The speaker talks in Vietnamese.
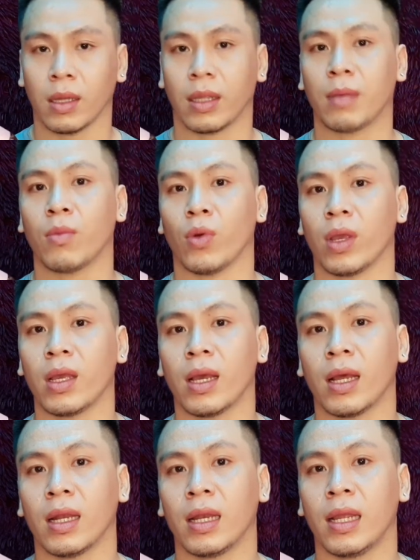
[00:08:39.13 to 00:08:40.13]
những buổi
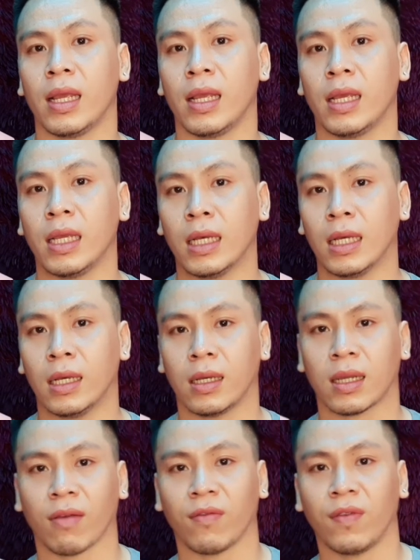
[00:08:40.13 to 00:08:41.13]
à, đi à,
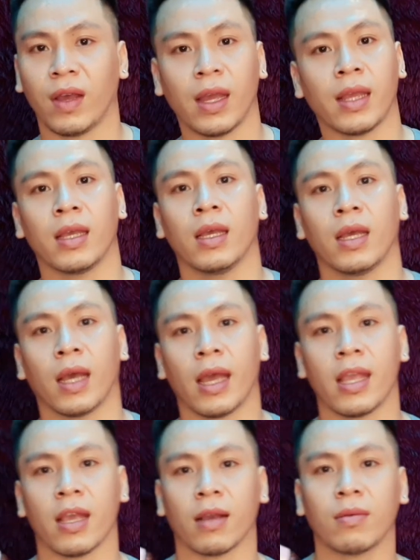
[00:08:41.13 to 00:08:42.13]
cà phê
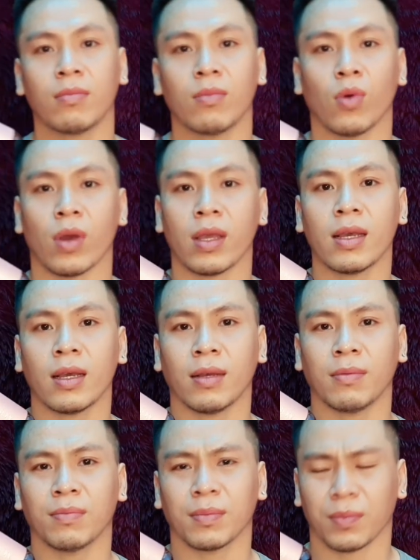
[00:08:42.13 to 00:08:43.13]
hay những buổi à,
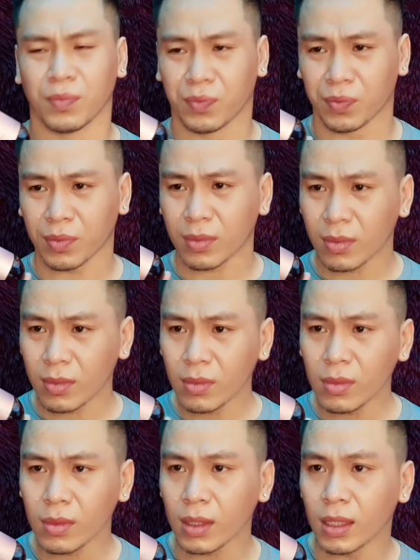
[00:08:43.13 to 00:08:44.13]

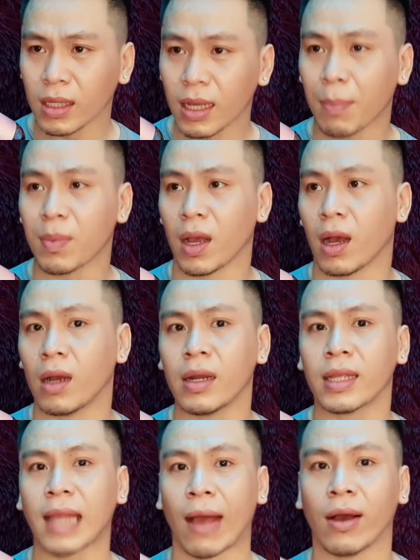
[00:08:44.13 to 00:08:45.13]
gặp gỡ
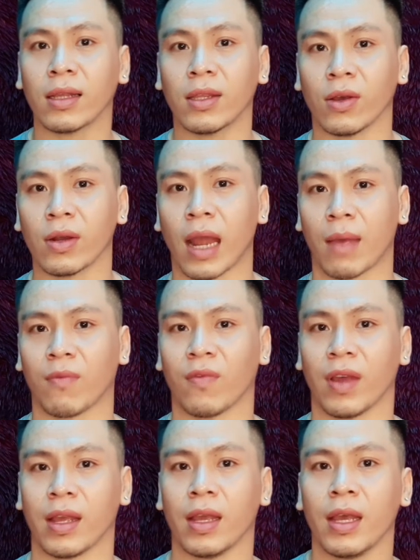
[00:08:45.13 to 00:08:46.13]
để tạo ấn tượng đẹp
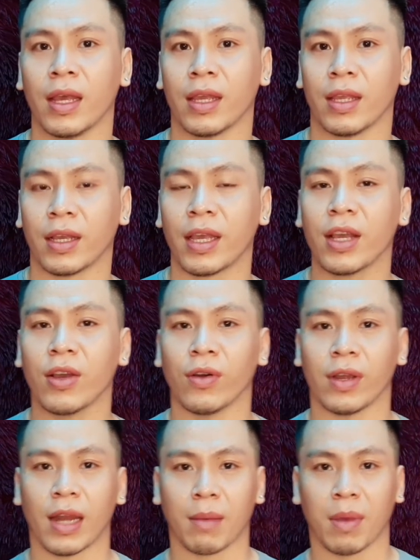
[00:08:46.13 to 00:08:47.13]
về những cái
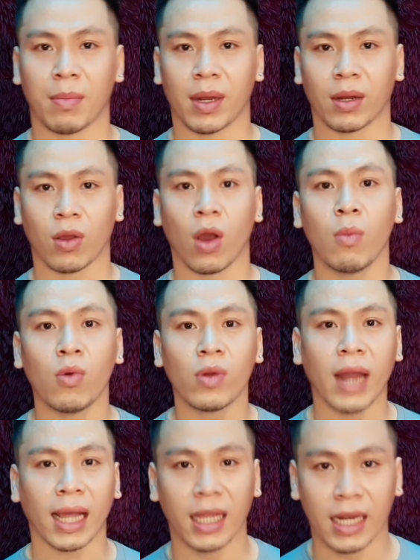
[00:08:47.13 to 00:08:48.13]
người nào mà mình có muốn
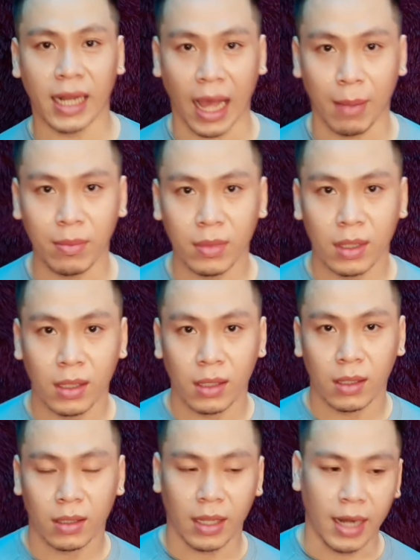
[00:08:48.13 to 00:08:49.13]
đặt tình cảm
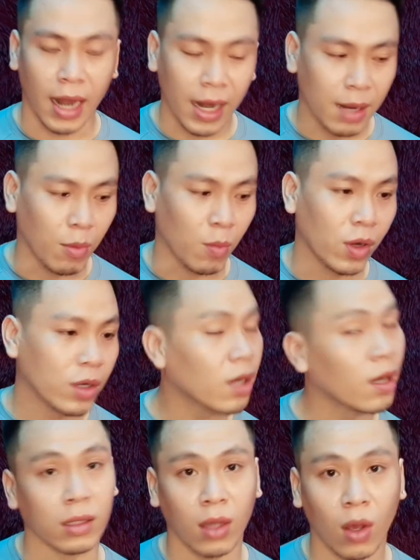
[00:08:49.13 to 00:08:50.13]
thì đây là một mùi hương
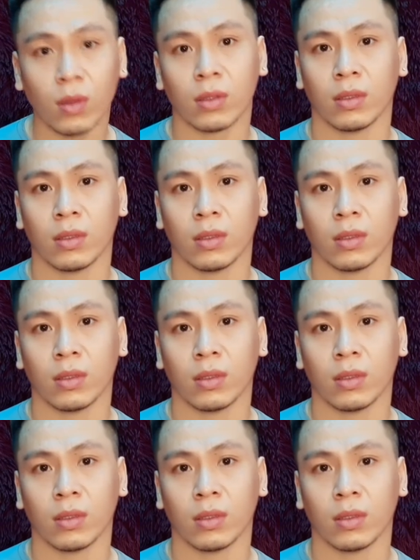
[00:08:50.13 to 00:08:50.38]
rất là tốt